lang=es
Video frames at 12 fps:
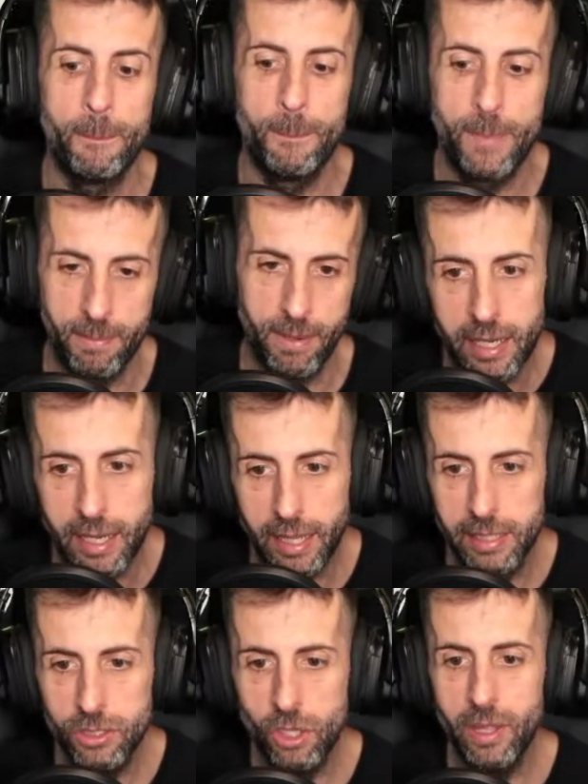viva.
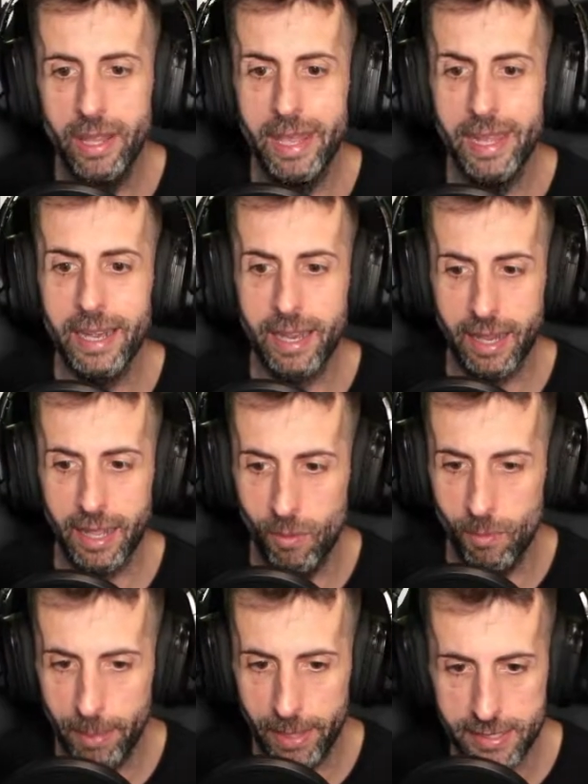Registro de
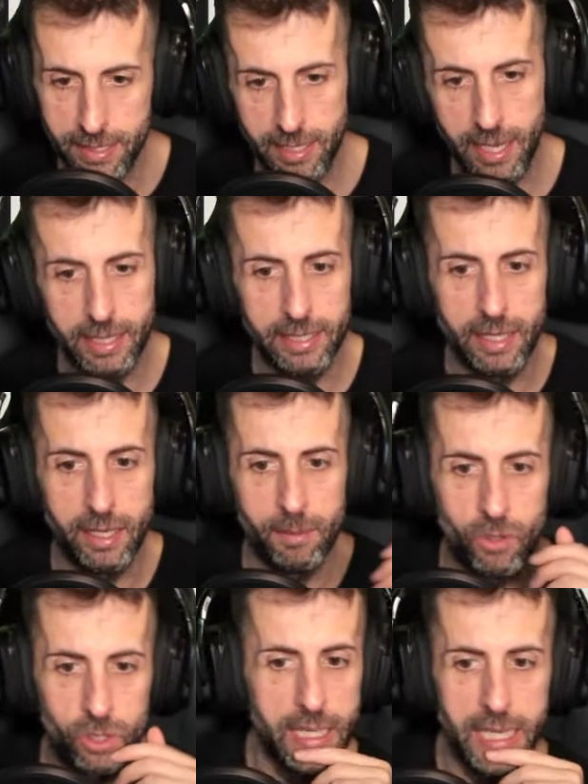recompensas. Aquí
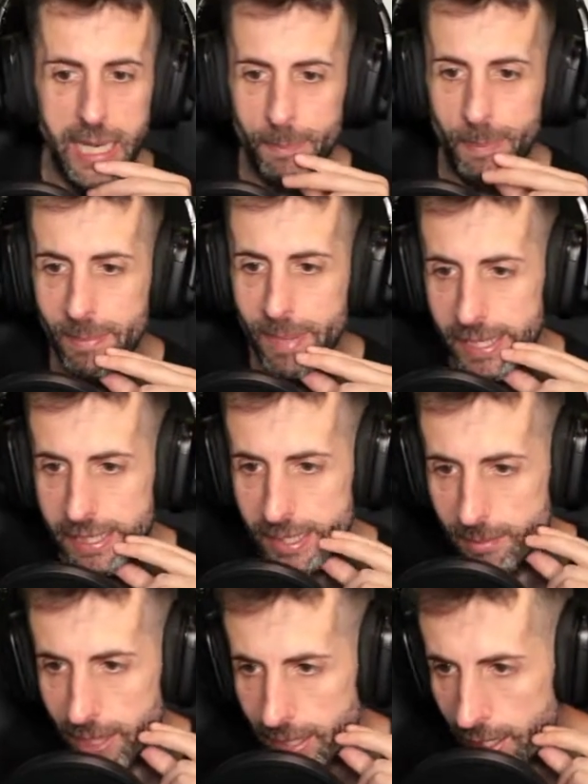tenemos la primera
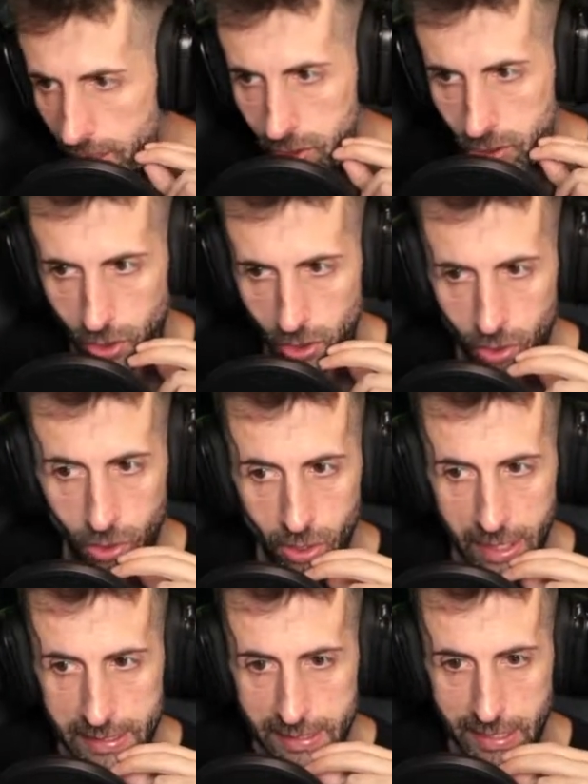semana,
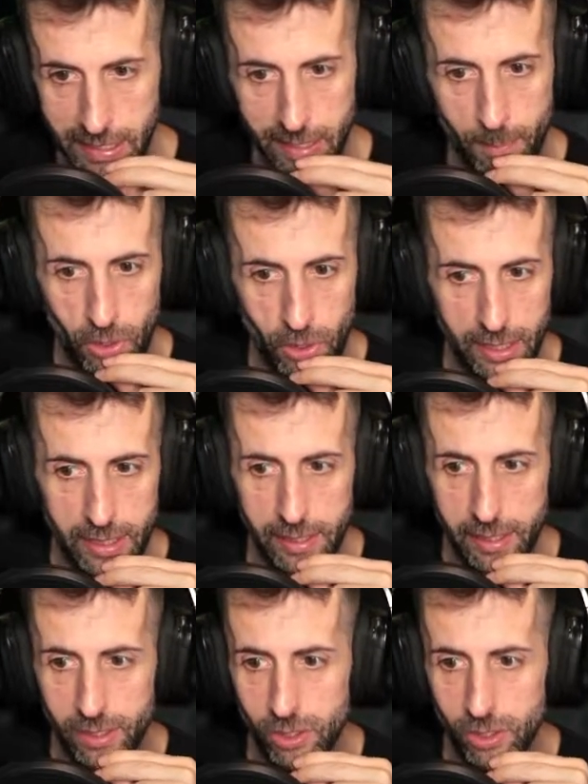solo así importante, nos